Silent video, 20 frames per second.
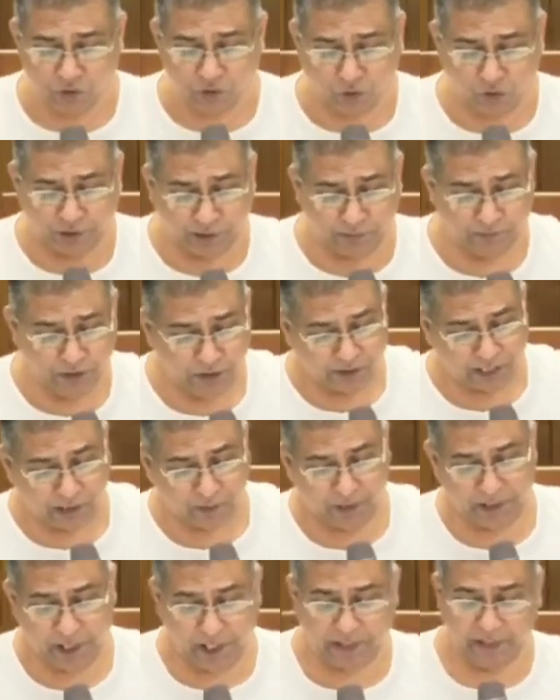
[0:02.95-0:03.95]
ஸ்தோத்திரம்
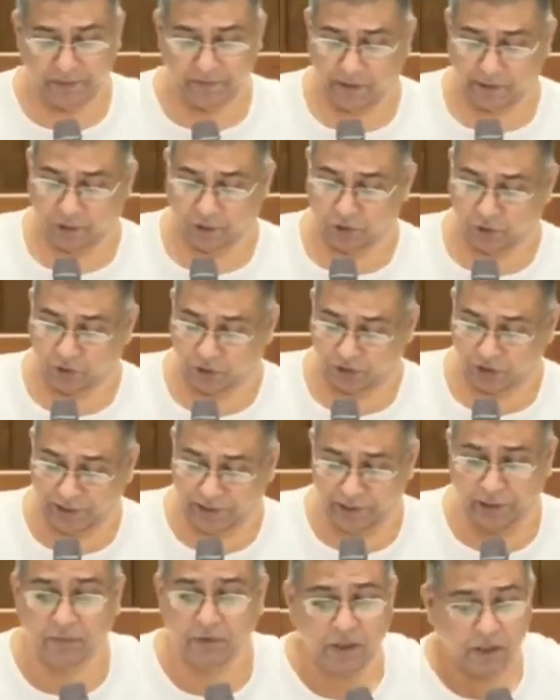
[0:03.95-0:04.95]
சர்வ ஞானி கத்தருக்கு ஸ்தோத்திரம்
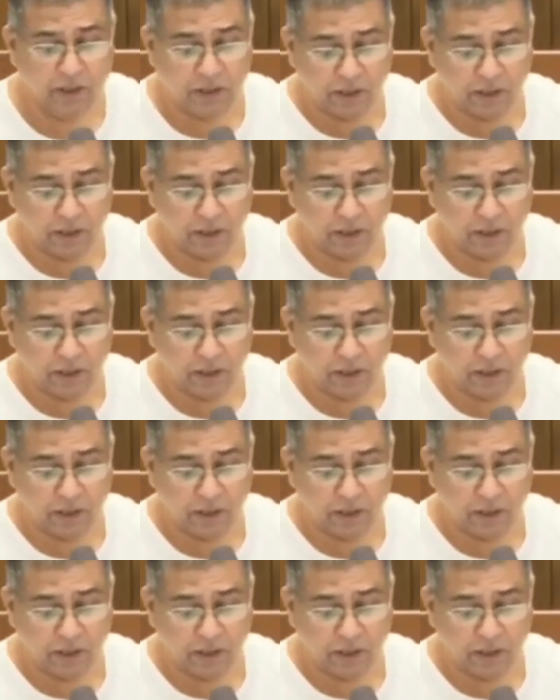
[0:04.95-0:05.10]
சங்கீதம்